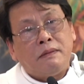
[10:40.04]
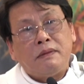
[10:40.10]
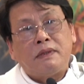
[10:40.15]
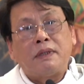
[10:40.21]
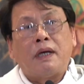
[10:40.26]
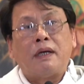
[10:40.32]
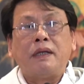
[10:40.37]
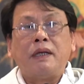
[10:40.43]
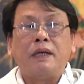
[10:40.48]

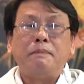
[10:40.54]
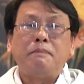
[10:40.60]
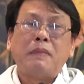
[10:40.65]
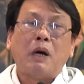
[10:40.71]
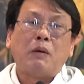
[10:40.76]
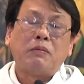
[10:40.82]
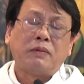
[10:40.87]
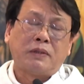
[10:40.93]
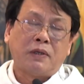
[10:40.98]
trở nên
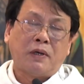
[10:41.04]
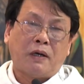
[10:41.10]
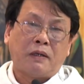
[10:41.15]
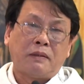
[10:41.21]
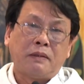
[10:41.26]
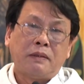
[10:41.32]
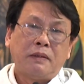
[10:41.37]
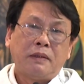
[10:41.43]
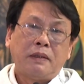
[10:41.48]
mỏng
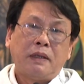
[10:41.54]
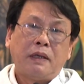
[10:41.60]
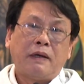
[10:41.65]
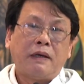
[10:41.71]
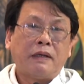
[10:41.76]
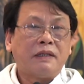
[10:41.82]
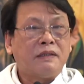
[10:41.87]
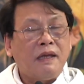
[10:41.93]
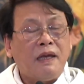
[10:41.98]
giòn,
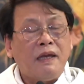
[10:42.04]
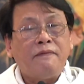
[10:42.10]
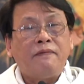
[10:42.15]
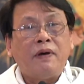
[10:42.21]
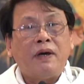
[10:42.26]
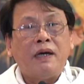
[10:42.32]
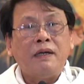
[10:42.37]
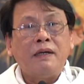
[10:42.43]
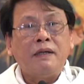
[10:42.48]
à, dễ
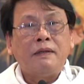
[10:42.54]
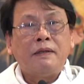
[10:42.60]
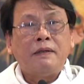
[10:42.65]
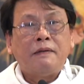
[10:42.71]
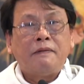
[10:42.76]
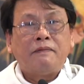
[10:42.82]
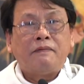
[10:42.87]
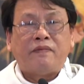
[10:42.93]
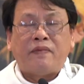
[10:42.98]
vỡ
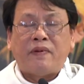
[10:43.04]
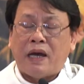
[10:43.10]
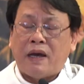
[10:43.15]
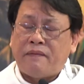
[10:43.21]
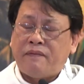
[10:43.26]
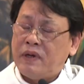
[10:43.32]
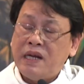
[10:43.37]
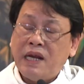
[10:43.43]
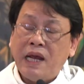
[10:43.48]

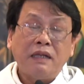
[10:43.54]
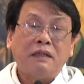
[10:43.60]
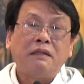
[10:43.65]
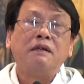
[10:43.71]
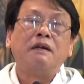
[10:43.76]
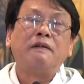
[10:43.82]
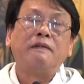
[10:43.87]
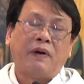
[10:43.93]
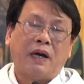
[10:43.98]
và vẫn hay
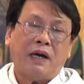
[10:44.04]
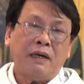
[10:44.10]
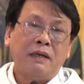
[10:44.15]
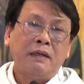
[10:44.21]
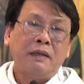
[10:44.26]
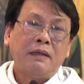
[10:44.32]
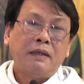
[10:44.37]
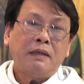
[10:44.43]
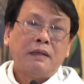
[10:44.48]
thường
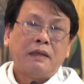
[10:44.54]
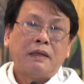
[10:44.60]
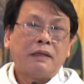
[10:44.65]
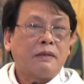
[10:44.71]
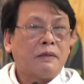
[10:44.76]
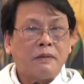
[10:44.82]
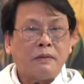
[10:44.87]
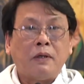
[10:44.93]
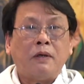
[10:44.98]
vỡ
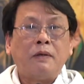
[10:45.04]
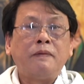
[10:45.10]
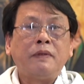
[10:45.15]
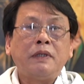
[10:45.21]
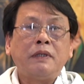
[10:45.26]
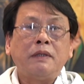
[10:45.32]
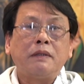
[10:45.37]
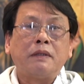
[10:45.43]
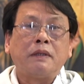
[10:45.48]
à, đối
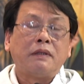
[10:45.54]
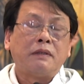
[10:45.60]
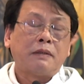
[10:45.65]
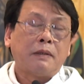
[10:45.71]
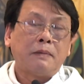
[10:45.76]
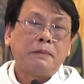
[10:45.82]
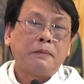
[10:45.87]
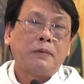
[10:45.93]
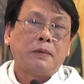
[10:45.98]
với đời
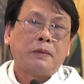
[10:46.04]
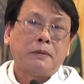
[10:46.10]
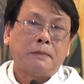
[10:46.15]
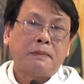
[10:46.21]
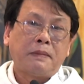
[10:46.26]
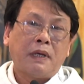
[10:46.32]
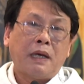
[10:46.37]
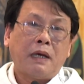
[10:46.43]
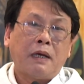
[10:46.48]
sống của
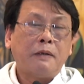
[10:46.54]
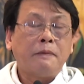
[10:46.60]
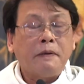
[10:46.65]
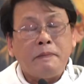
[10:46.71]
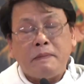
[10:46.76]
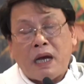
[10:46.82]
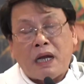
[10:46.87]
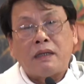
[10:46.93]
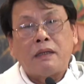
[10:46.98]
chúng ta, đối
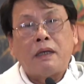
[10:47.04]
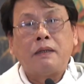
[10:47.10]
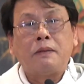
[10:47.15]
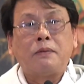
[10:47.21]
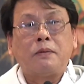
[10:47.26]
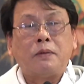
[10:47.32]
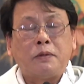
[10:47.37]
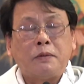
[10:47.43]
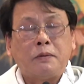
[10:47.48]
với bản
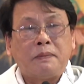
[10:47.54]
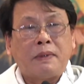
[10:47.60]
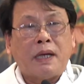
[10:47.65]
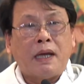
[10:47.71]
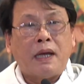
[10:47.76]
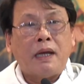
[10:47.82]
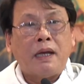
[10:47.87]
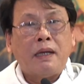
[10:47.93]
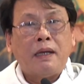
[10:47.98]
thân của chúng
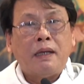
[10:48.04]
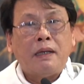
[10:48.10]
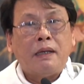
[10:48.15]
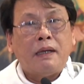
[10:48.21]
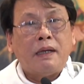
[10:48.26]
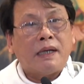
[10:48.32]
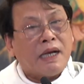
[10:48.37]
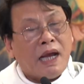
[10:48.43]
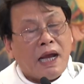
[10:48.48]
ta.
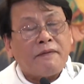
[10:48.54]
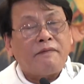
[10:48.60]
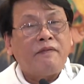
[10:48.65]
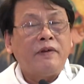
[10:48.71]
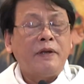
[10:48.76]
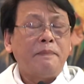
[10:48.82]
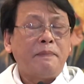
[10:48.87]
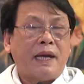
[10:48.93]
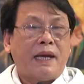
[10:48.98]
Khác
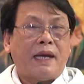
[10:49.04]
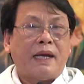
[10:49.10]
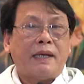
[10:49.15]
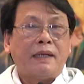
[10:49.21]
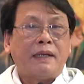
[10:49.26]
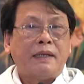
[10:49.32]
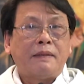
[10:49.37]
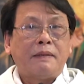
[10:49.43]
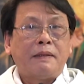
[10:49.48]
với mẹ,
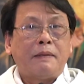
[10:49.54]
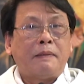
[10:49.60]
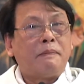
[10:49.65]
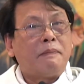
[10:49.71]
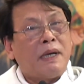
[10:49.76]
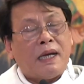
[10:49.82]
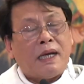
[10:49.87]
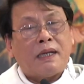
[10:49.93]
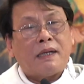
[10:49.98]

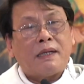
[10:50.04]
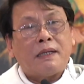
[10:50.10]
mẹ